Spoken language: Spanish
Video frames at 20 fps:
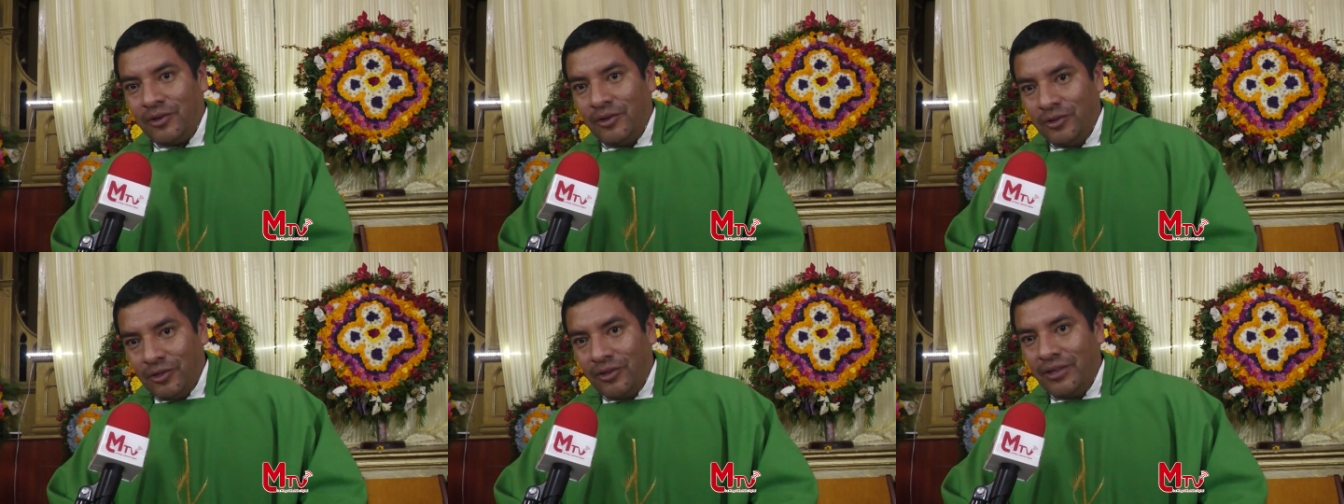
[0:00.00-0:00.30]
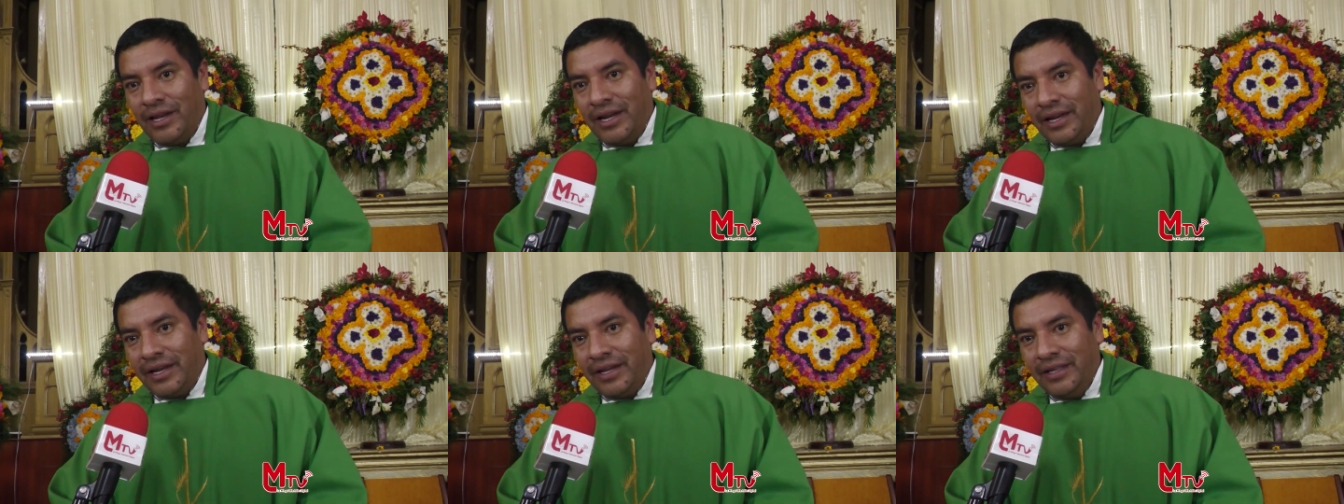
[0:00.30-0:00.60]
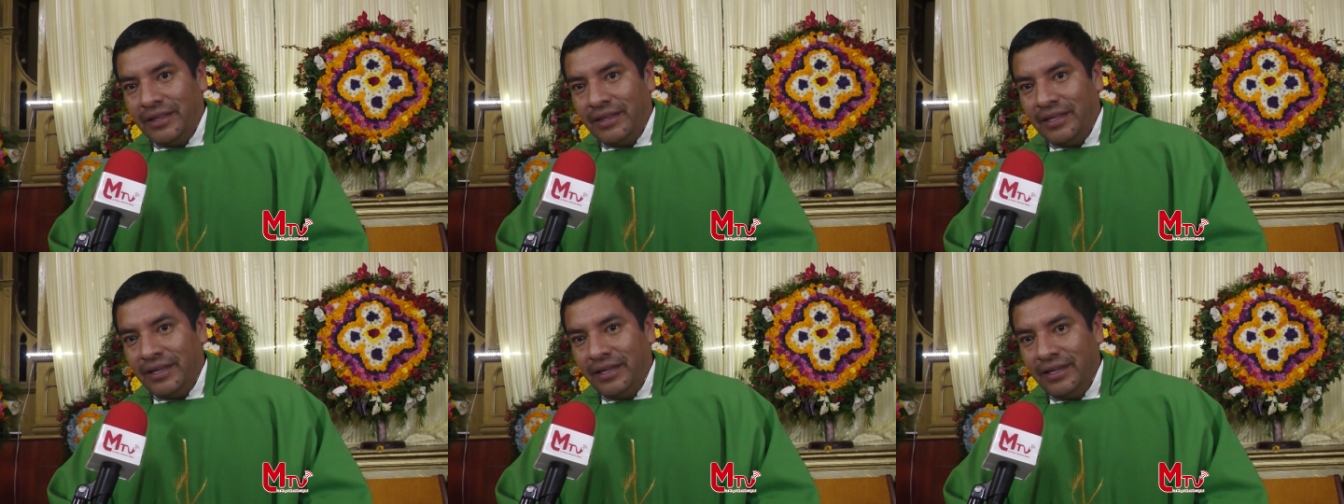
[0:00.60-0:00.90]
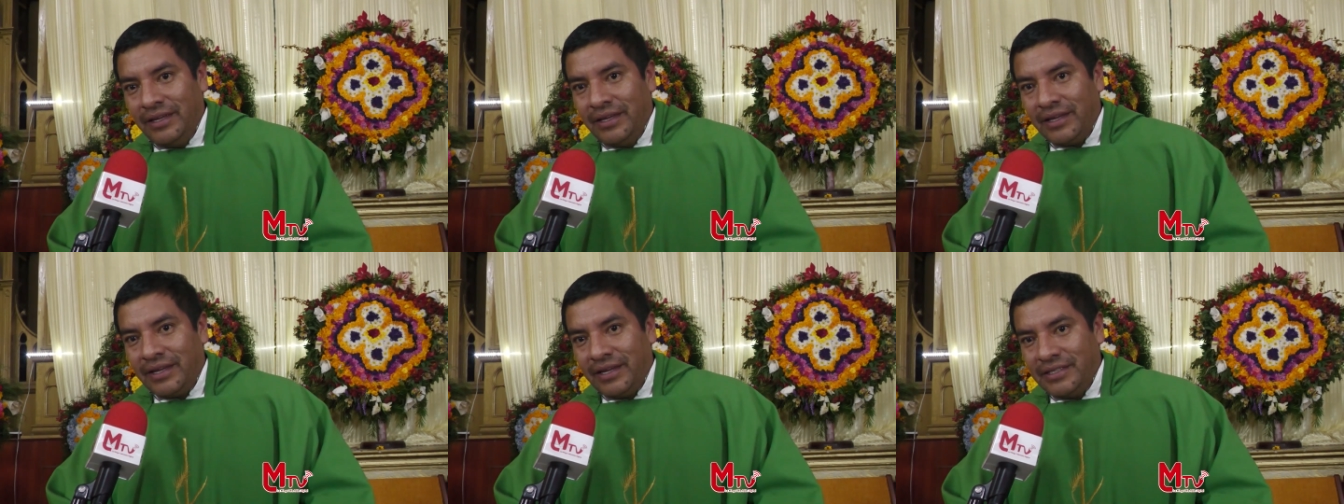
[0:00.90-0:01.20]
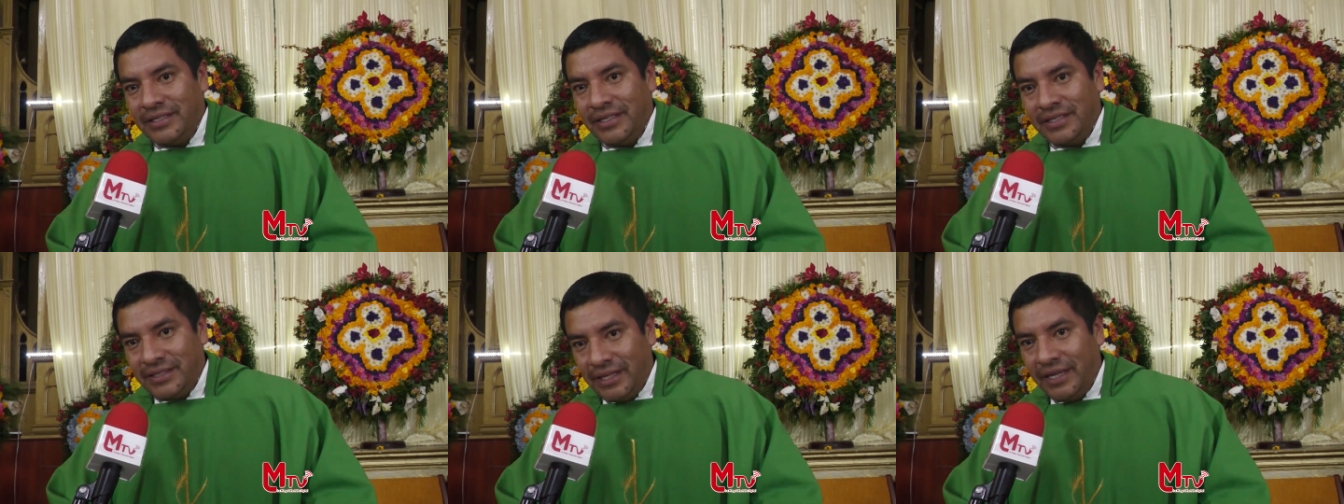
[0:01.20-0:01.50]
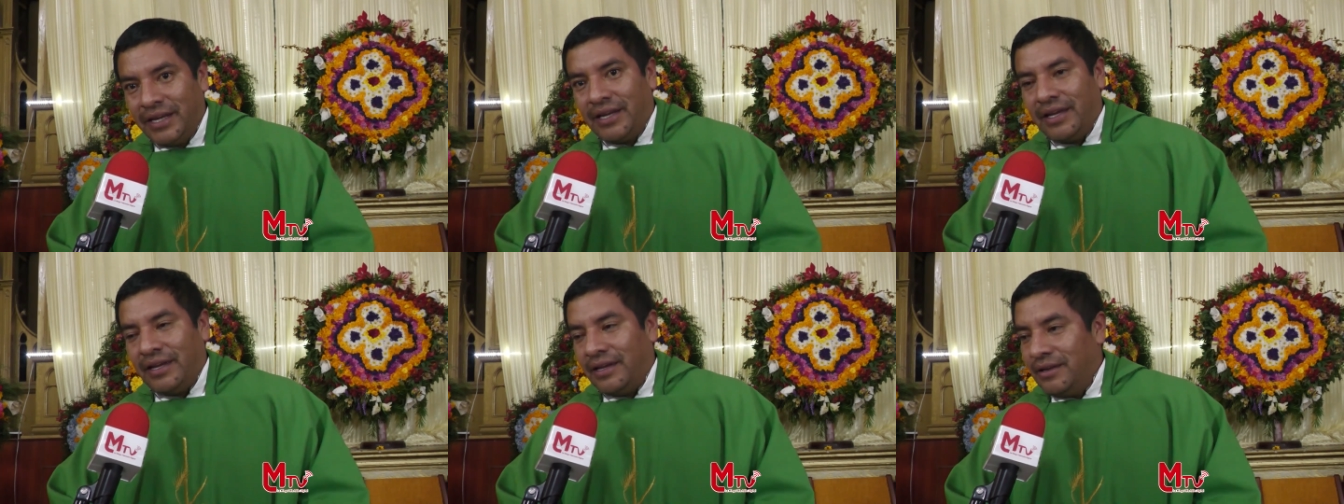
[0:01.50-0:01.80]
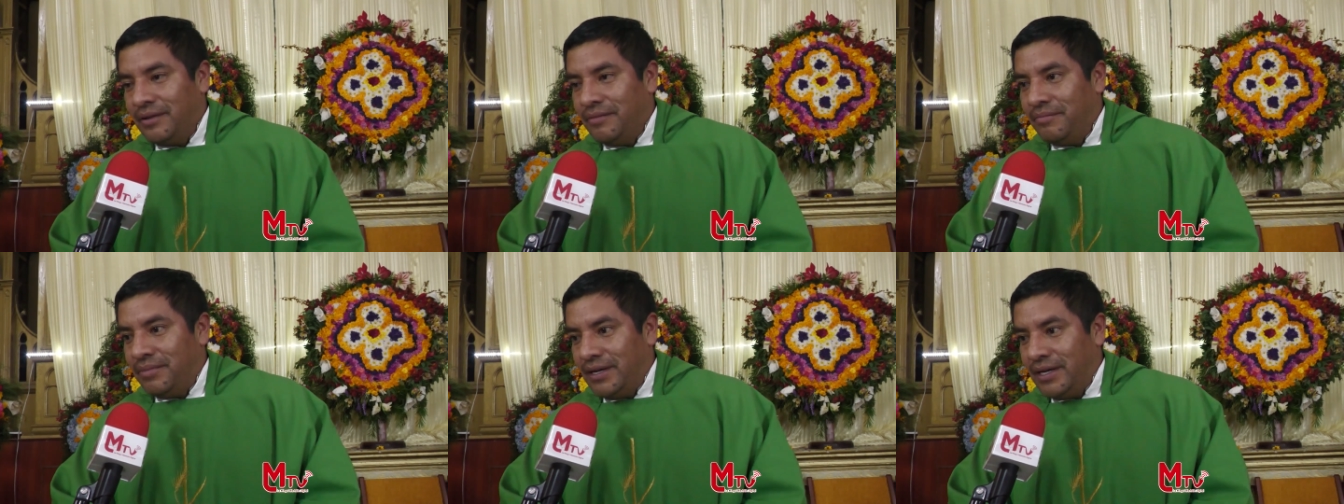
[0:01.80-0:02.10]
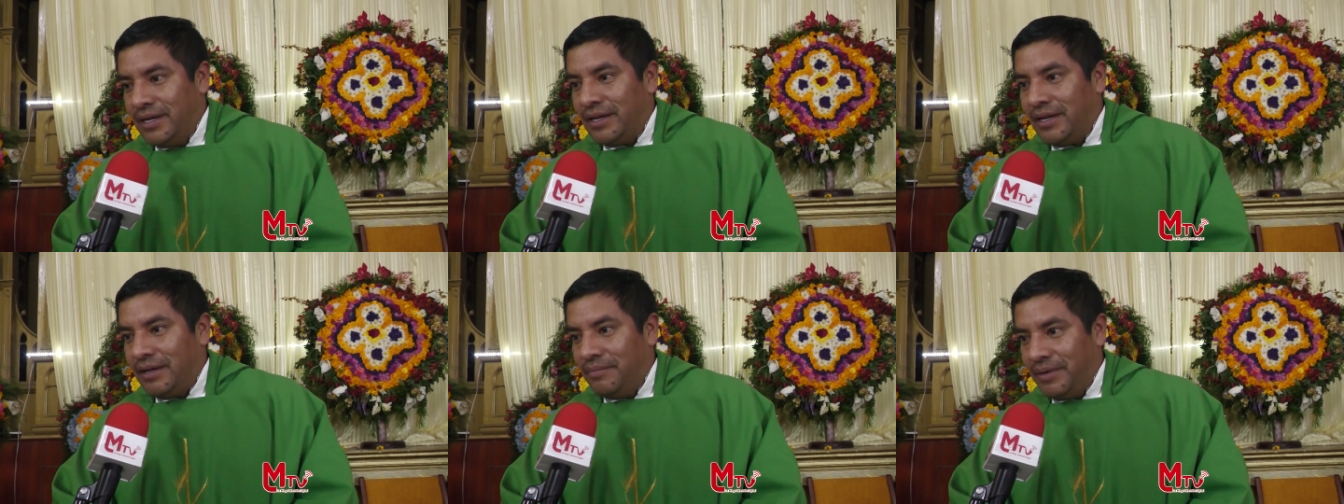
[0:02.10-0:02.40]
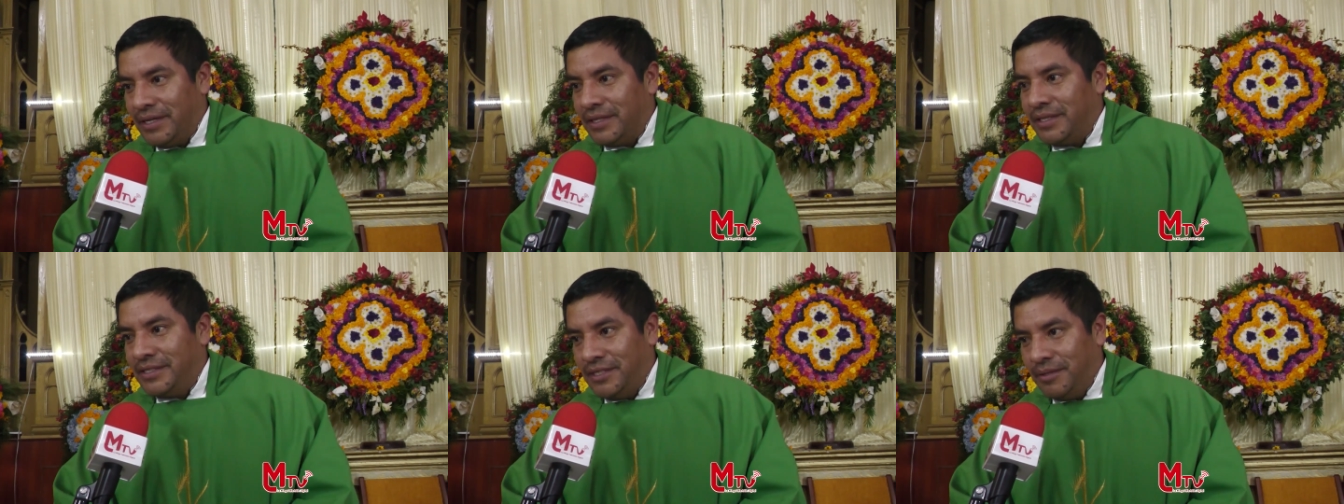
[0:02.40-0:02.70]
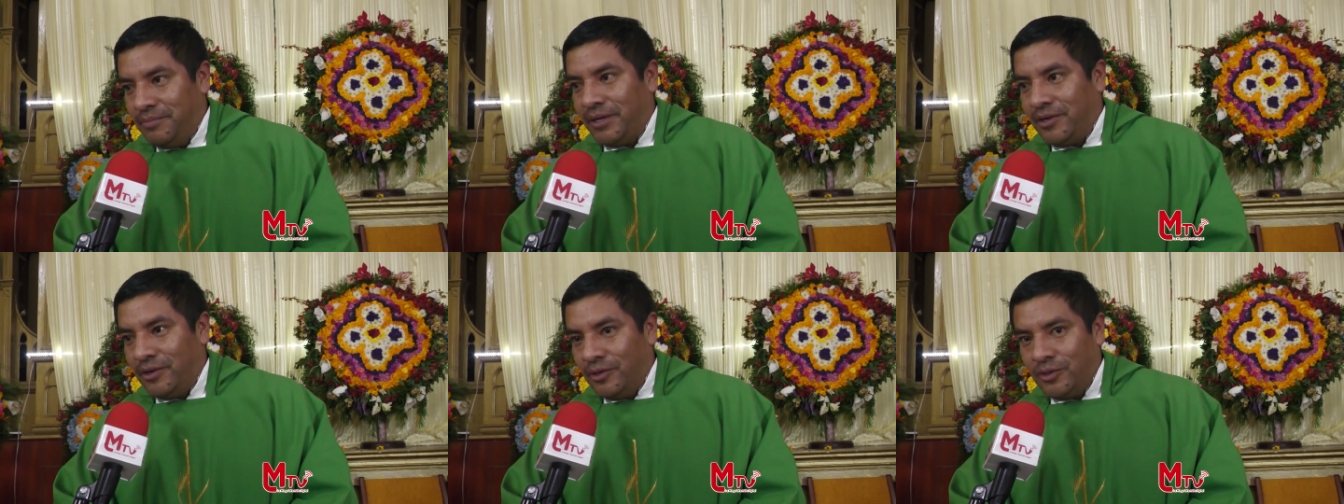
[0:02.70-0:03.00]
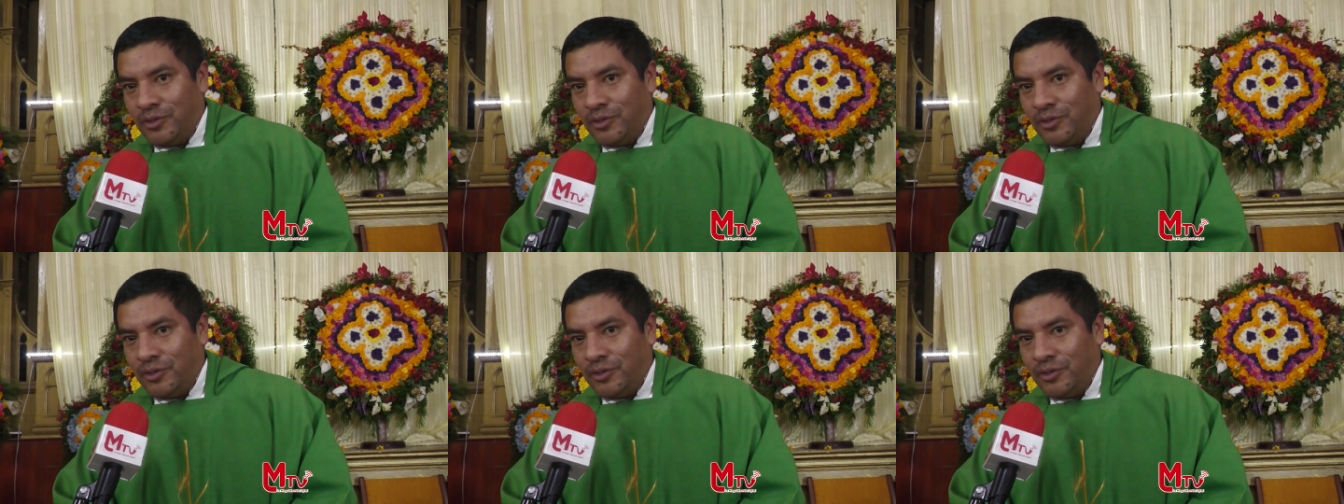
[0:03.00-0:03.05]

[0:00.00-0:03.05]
con toda la gente que se acerque para que participe con